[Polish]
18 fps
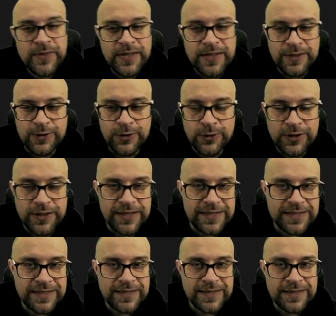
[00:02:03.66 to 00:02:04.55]
rok
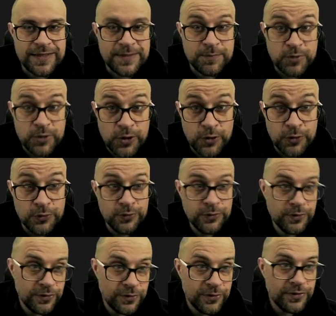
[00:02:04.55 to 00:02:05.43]
jest z
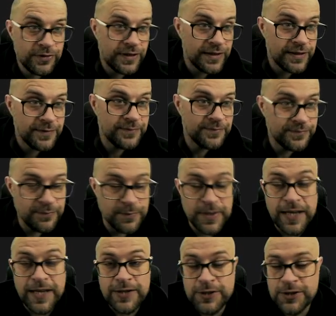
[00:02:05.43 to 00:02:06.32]
przodu, no to te
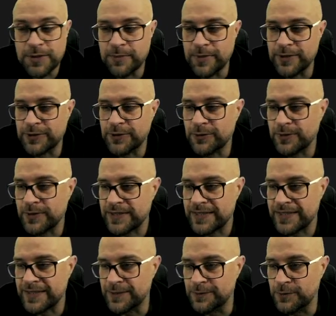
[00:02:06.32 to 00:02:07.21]
mniejsze będą
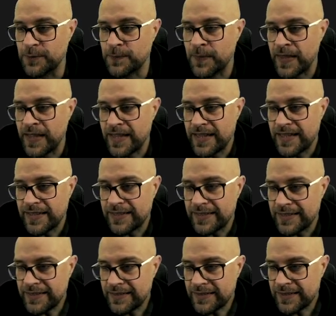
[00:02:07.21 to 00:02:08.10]
z tyłu.
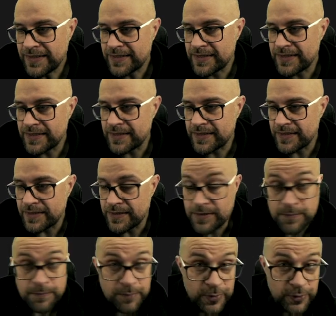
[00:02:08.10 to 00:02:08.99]
I teraz,
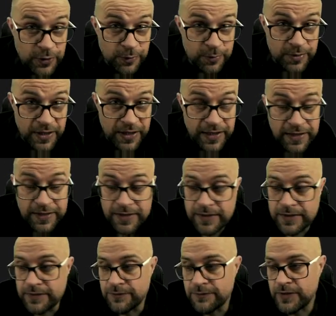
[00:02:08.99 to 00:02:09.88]
podobnie
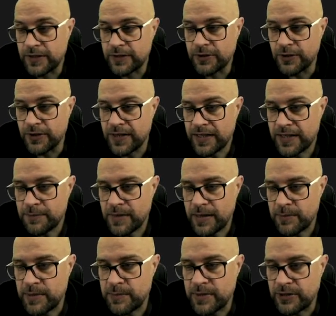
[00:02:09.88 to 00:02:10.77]
jak w wektorach,
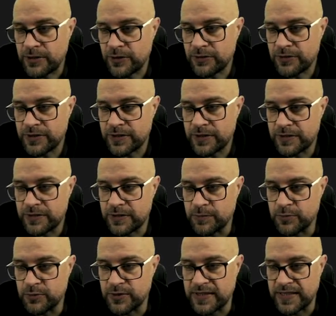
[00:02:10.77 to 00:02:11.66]
mamy metody
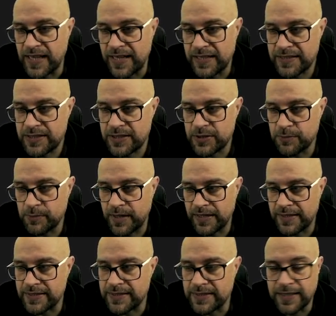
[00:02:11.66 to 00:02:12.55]
typu size czy
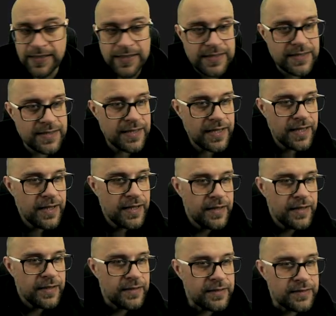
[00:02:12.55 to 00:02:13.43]
max size,
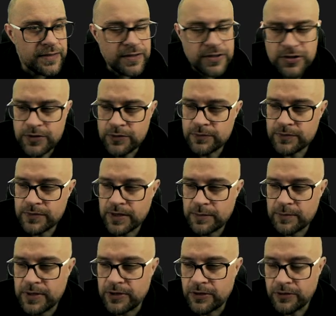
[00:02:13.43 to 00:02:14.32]
Zresztą
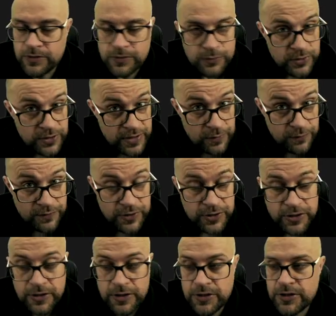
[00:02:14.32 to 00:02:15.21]
te metody już
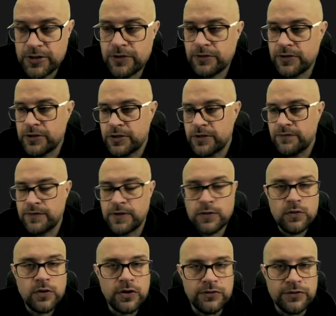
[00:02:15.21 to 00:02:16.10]
zauważyliście, one się w
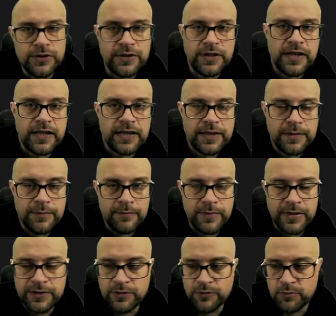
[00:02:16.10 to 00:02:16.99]
wielu kontenerach
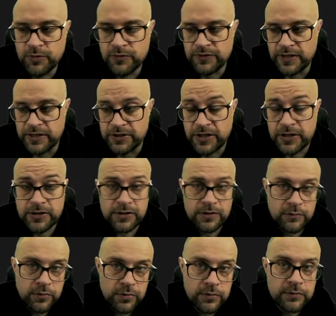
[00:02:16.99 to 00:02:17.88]
będą powtarzać,
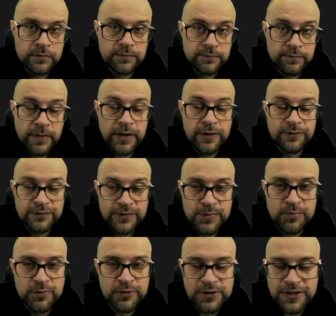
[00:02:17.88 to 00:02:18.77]
no bo mają
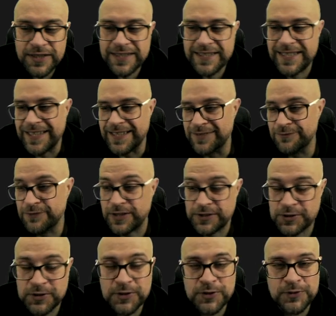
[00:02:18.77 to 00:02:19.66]
wspólny rdzeń.
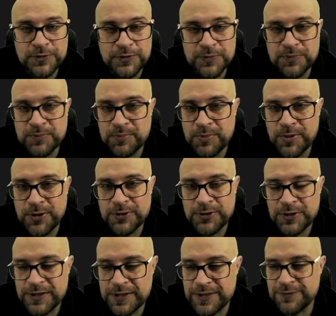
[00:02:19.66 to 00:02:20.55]
Właśnie tu po
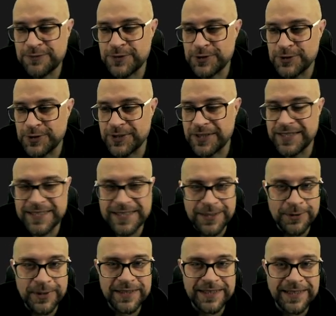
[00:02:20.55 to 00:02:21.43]
to jest tworzona
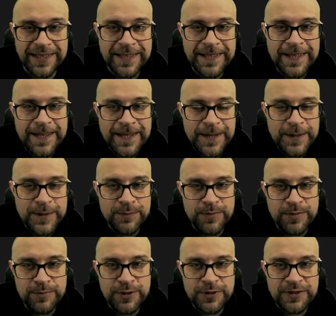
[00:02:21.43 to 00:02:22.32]
cała ta
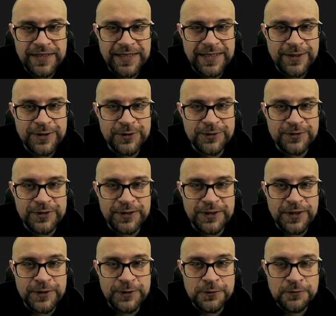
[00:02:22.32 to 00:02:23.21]
biblioteka
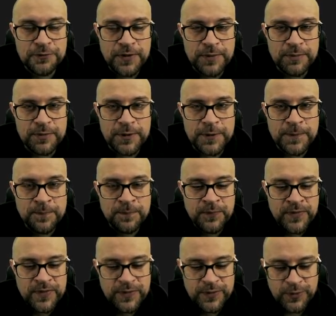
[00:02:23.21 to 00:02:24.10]
kontenerów, aby
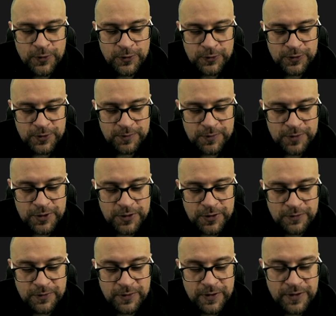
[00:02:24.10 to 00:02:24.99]
to, czym
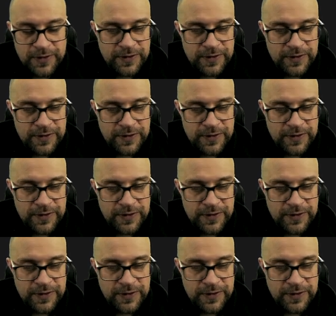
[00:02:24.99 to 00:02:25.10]
się